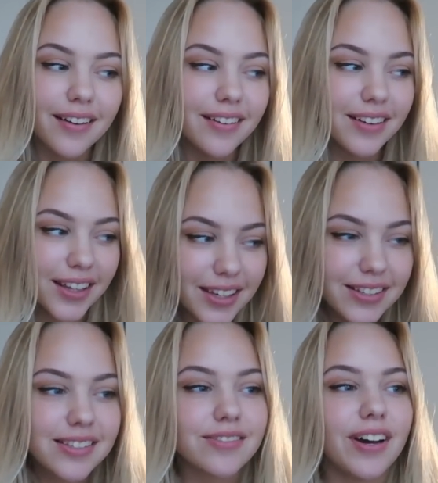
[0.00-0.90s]

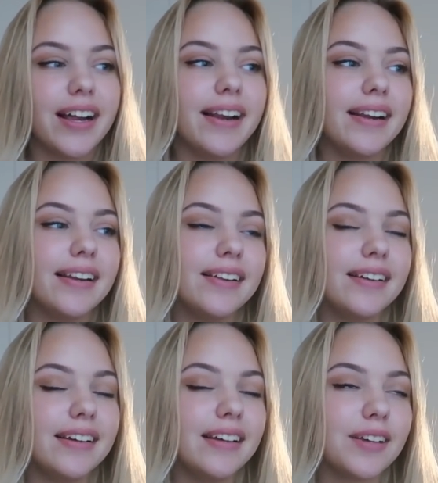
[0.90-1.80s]
nichts, weil
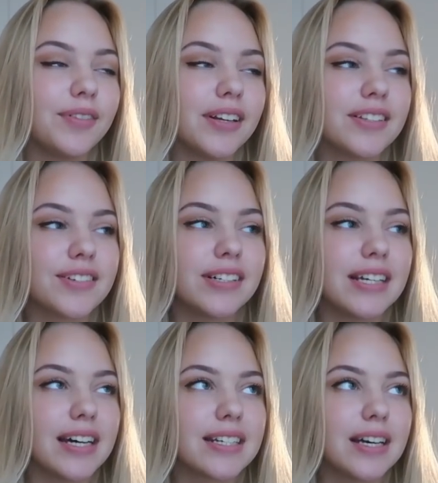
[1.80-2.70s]
ich mir dann so
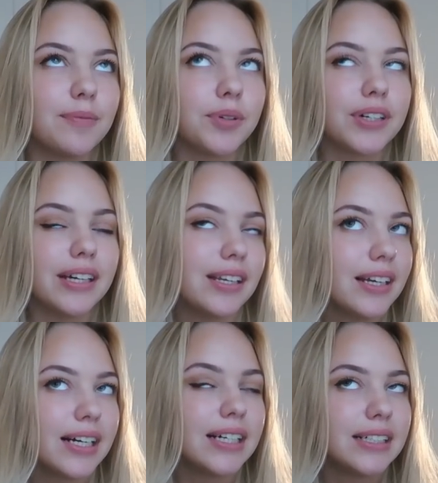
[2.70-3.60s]
gedacht habe, okay,
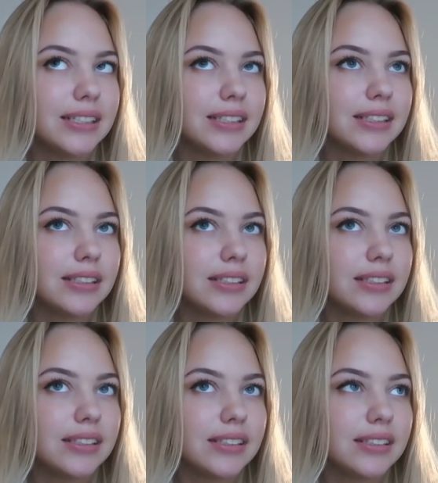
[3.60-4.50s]
ja,
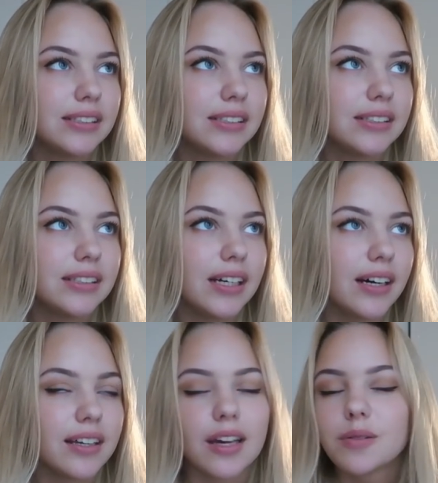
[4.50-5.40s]

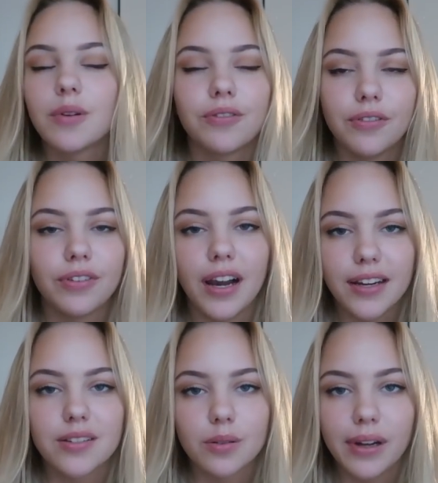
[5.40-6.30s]
ja, ich habe es mir auf jeden Fall
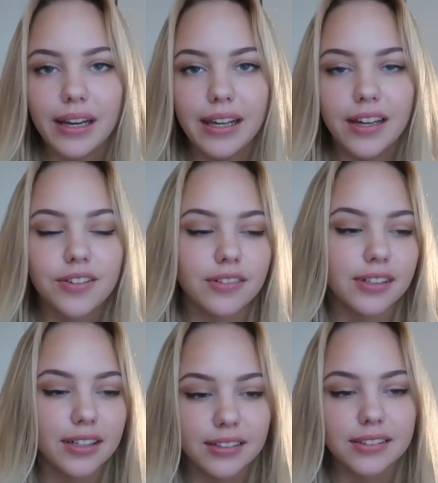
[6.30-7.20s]
anders überlegt
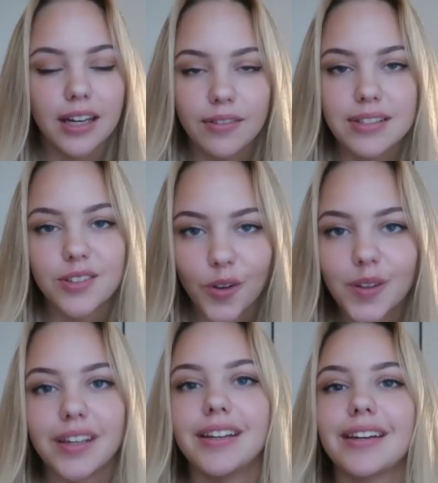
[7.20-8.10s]
und dann habe ich es doch
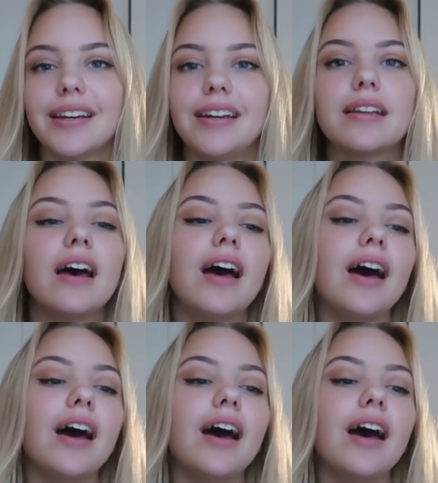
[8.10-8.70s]
nicht gedreht.